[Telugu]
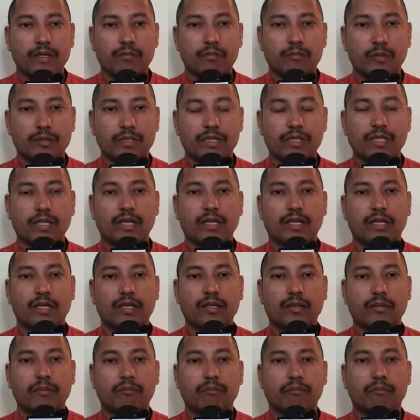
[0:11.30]
మొదటిగా
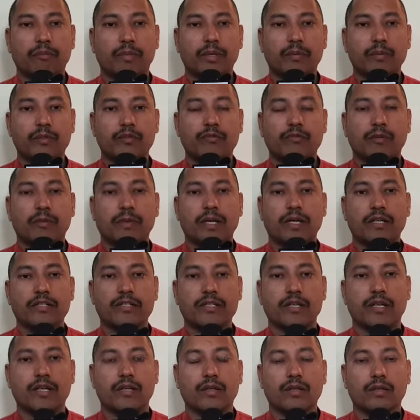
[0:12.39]
ప్రభుత్వ
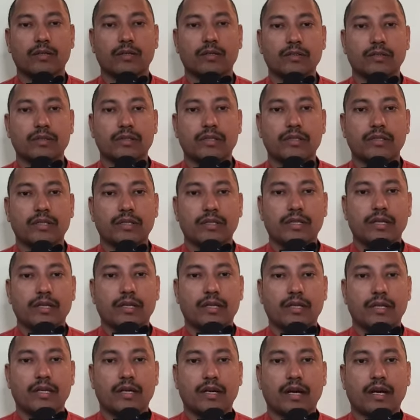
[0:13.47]
పాఠశాలల్లో
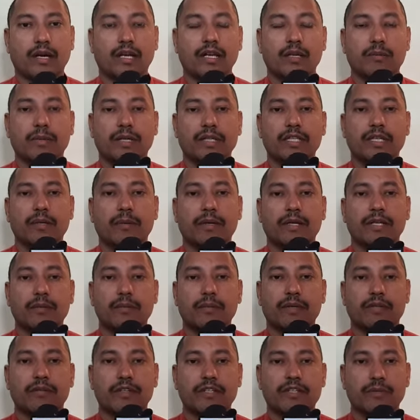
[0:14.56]
ఆంగ్ల మాధ్యమాన్ని
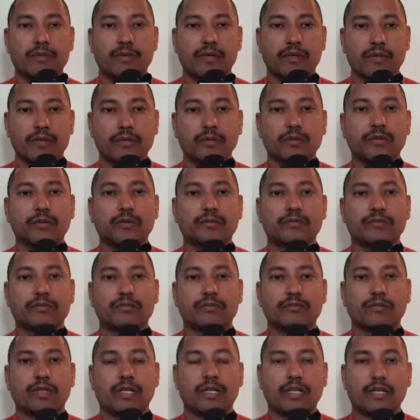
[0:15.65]
ప్రవేశపెడుతూ
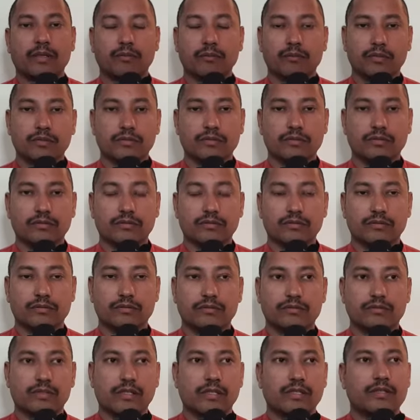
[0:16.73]
అంటే
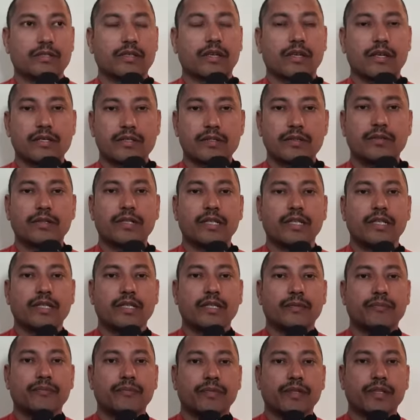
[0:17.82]
సిక్స్త్ క్లాస్ నుండి
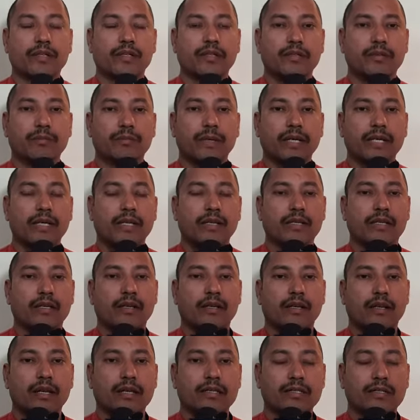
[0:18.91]
పై
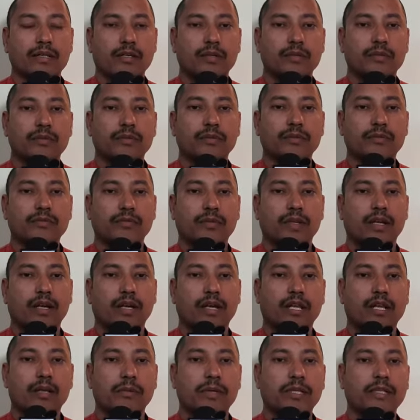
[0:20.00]
క్లాస్లకు
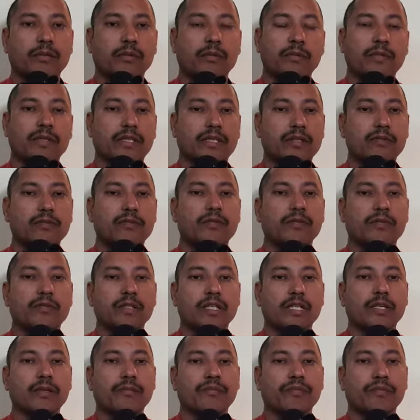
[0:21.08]
ఆంగ్ల మాధ్యమం ఇంతకు ముందు
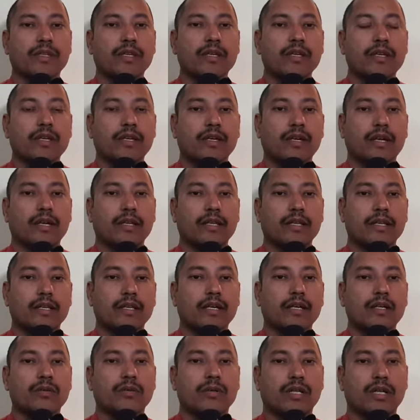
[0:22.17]
ఉంది కానీ
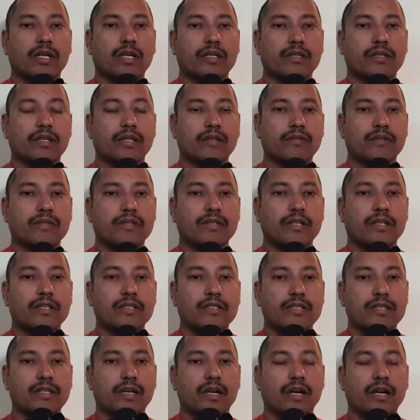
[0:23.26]
ఇంకా కూడా దాన్ని
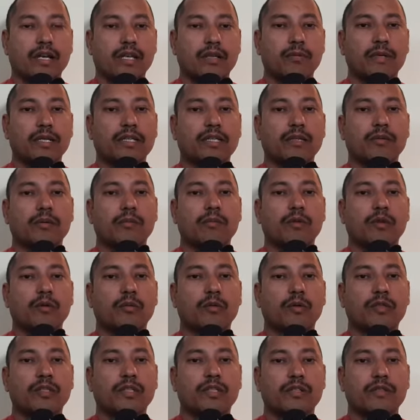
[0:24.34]
విస్తరించి ఆంగ్ల మాధ్యమంలో
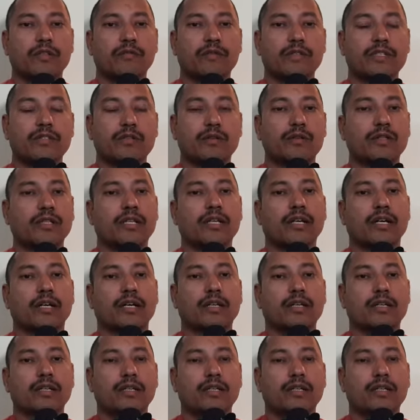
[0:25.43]
బోధనను విస్తృతంగా